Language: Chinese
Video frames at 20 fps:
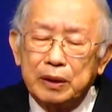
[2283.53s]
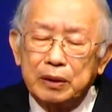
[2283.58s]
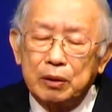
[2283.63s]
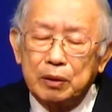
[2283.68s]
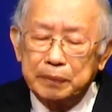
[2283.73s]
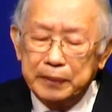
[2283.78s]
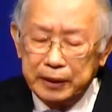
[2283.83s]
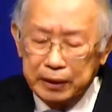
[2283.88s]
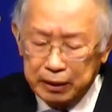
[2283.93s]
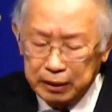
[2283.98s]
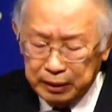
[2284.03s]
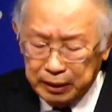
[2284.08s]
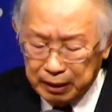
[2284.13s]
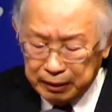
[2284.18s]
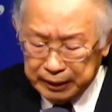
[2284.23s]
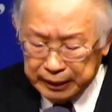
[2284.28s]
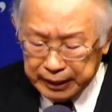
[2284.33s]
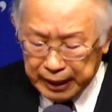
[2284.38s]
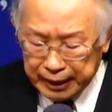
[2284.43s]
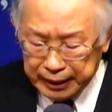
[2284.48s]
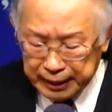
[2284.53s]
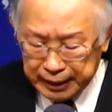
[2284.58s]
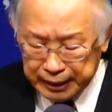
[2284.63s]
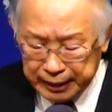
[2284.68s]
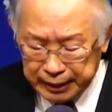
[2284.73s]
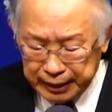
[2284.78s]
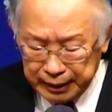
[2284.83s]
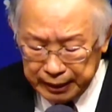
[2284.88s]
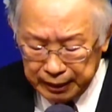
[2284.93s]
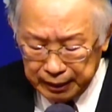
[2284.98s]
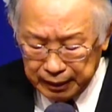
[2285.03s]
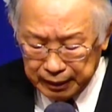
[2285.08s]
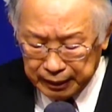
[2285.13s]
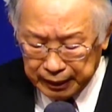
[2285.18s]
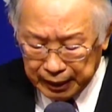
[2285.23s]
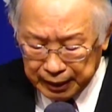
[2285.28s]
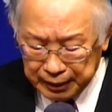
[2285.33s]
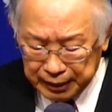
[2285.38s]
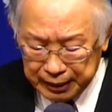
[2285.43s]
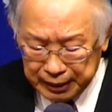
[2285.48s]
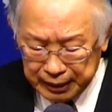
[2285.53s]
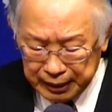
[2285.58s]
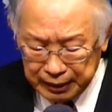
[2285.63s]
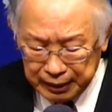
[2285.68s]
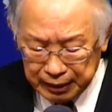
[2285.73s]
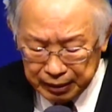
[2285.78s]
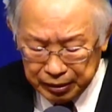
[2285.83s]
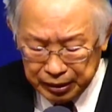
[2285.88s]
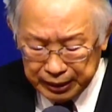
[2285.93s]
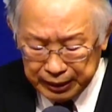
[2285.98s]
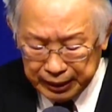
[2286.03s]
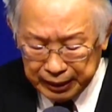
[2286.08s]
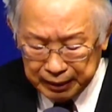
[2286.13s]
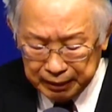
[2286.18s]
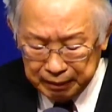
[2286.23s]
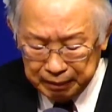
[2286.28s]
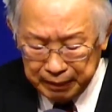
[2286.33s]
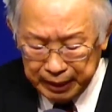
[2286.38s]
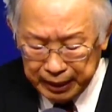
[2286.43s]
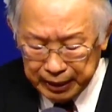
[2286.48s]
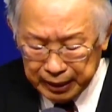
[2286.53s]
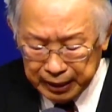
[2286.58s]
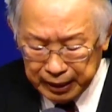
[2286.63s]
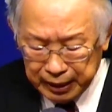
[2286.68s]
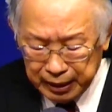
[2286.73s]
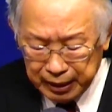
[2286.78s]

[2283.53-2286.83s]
我们得到崭新崭新的生命。